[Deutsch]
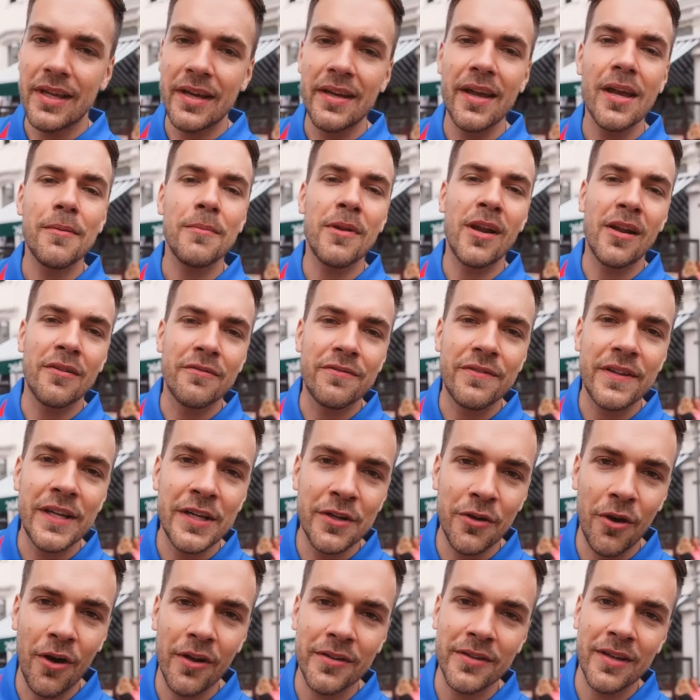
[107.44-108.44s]
Den kriegt man an vielen
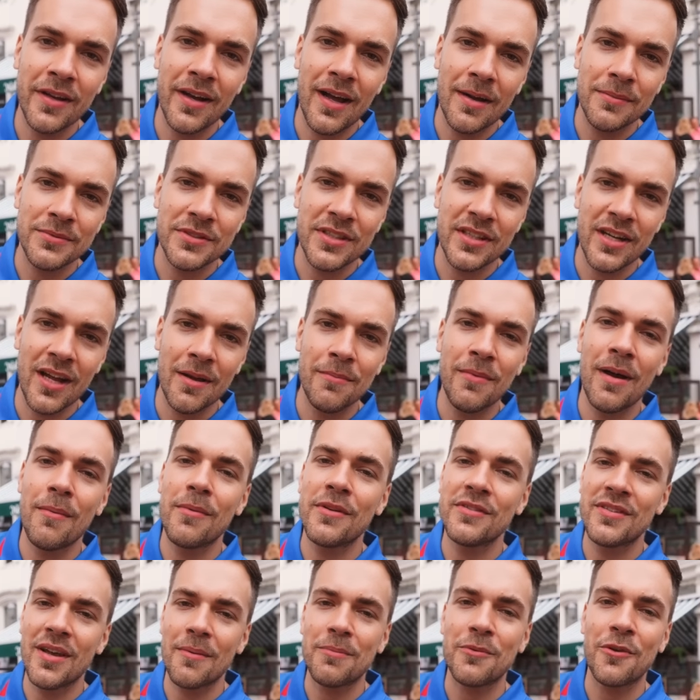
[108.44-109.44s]
Orten in Amsterdam, aber
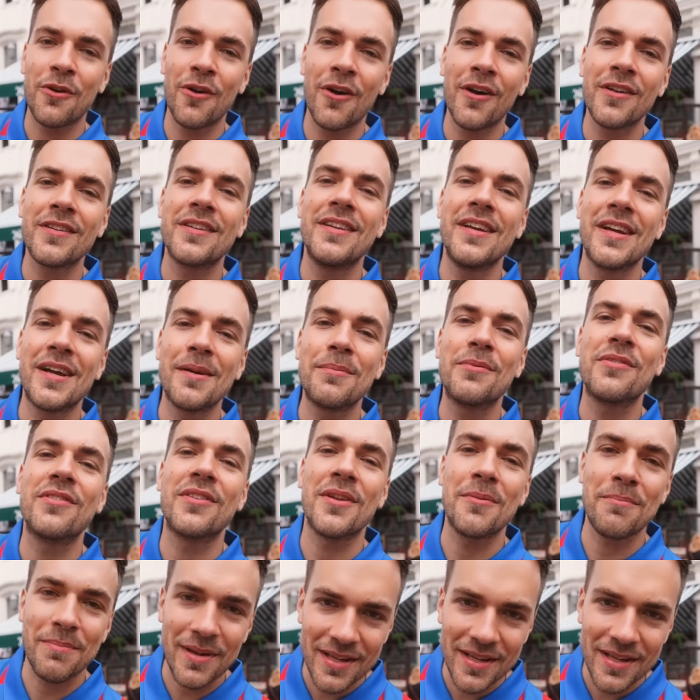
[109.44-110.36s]
ich habe gehört, hier gibt es den